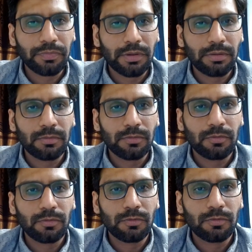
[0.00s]

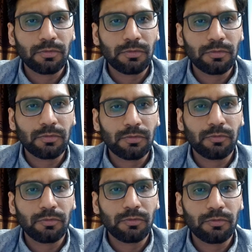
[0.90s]
फोर्टी फिफ्टी
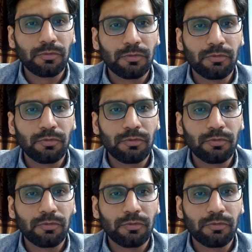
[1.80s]
यूरोज होती हैं